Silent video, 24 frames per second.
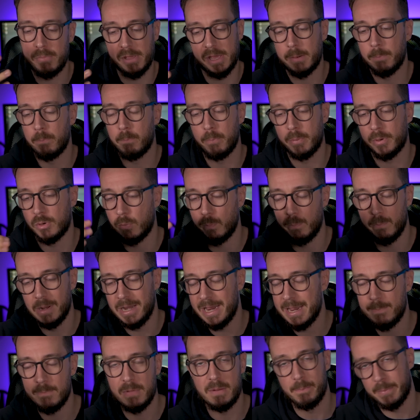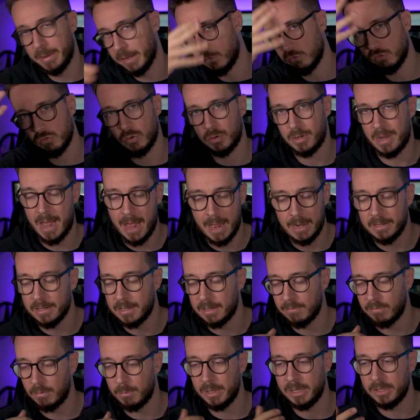per problemi personali
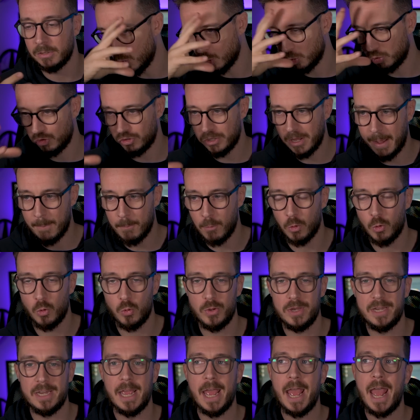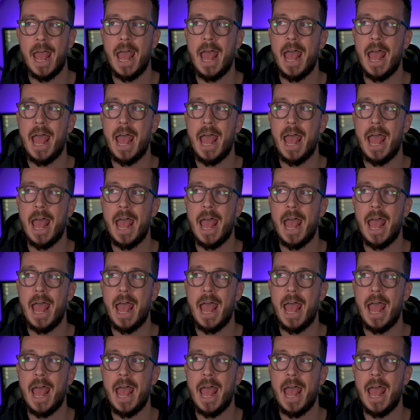che vabbè non stiamo qui